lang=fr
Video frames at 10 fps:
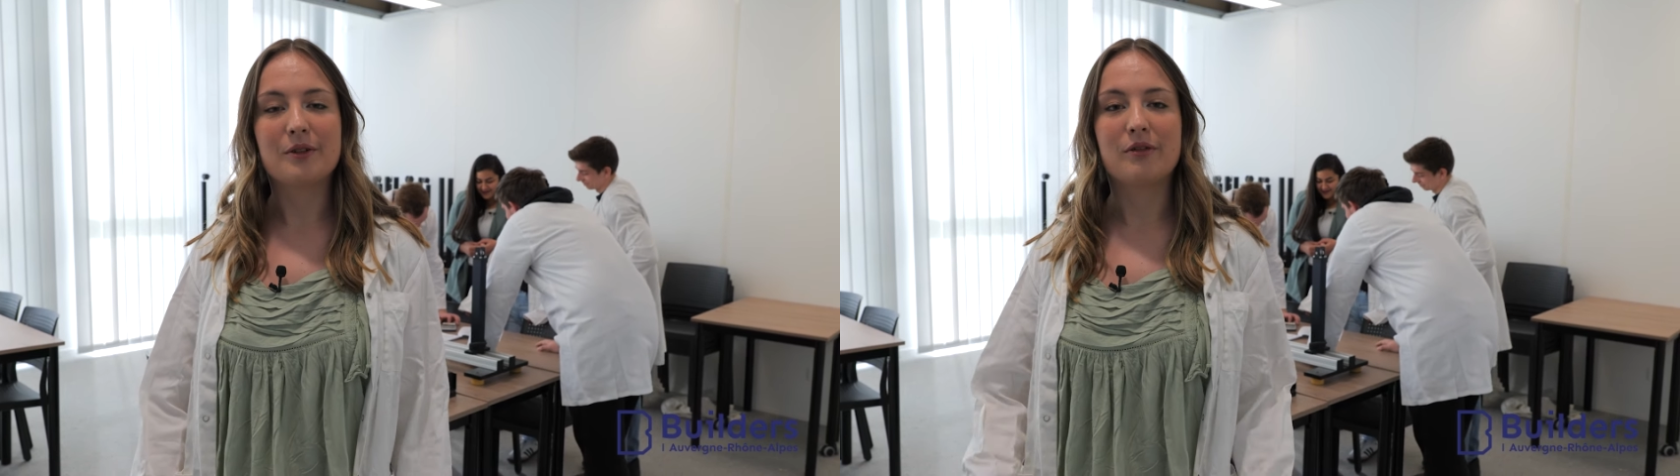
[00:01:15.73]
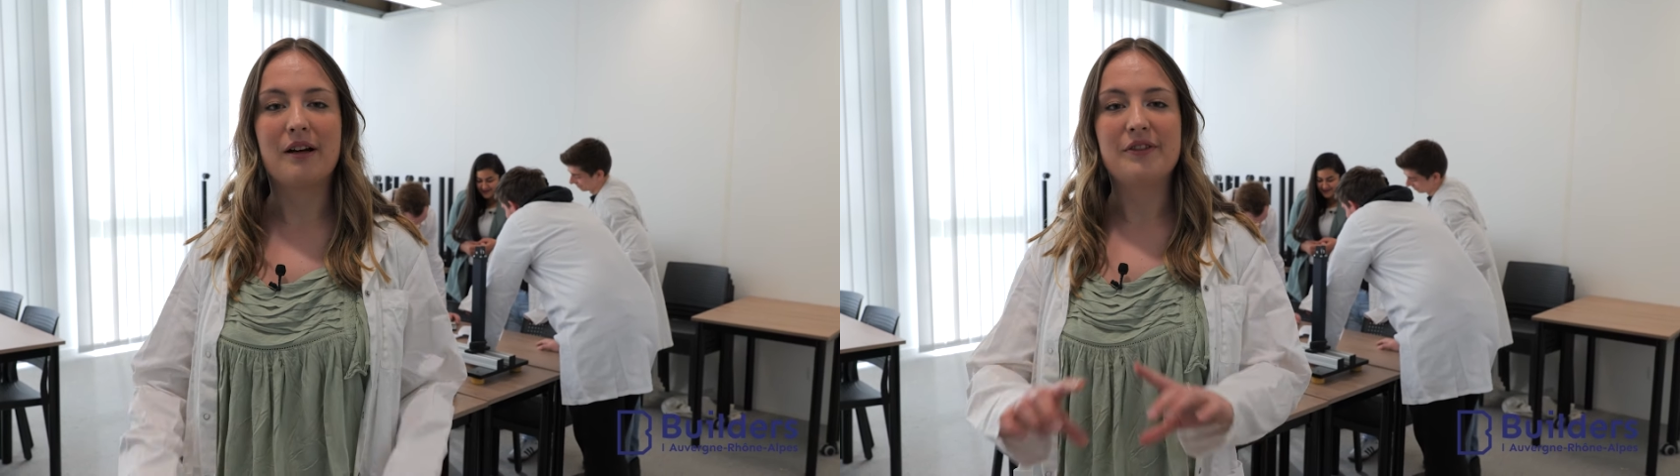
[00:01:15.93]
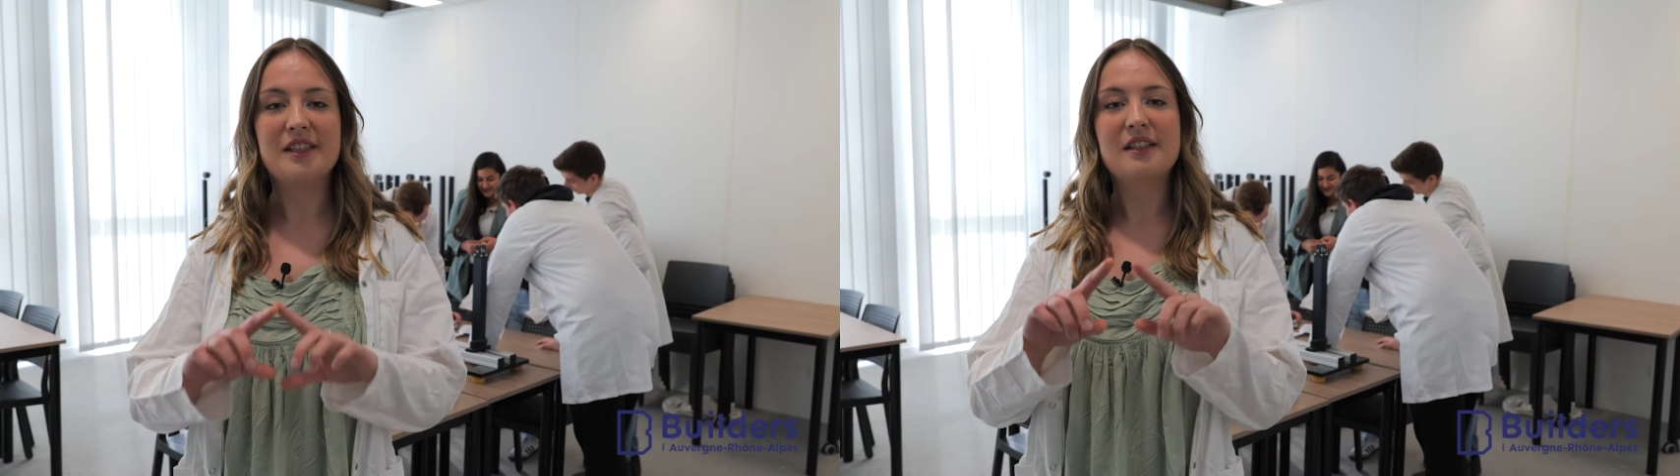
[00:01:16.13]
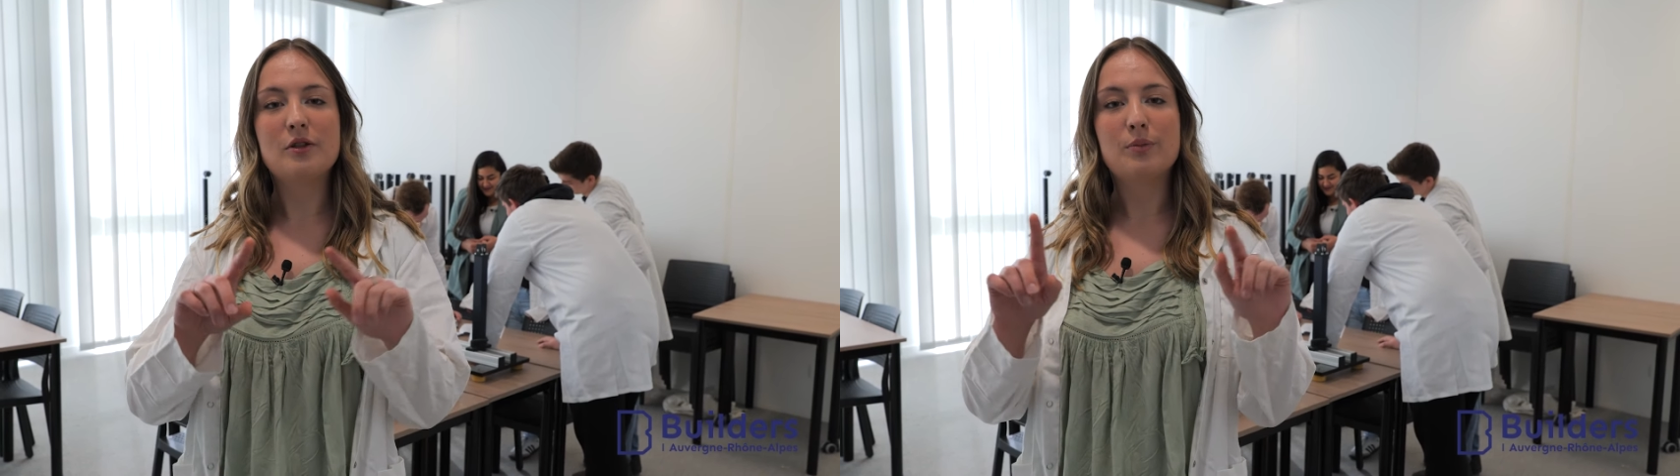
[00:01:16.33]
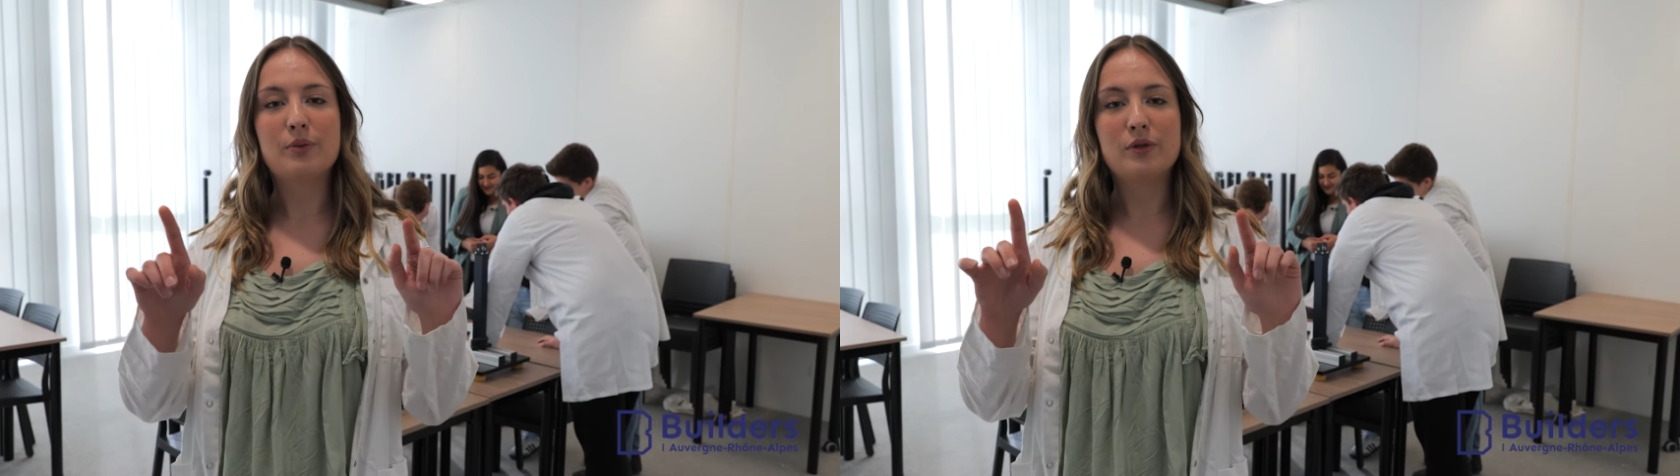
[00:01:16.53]
Donc on va fixer
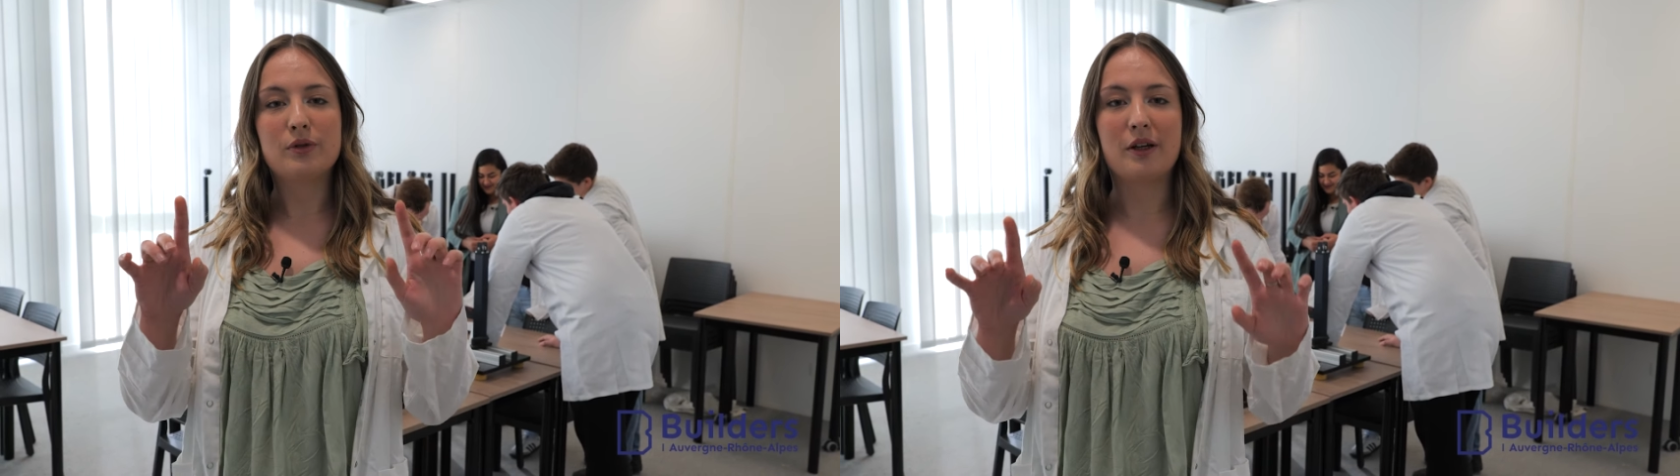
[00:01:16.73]
une poutre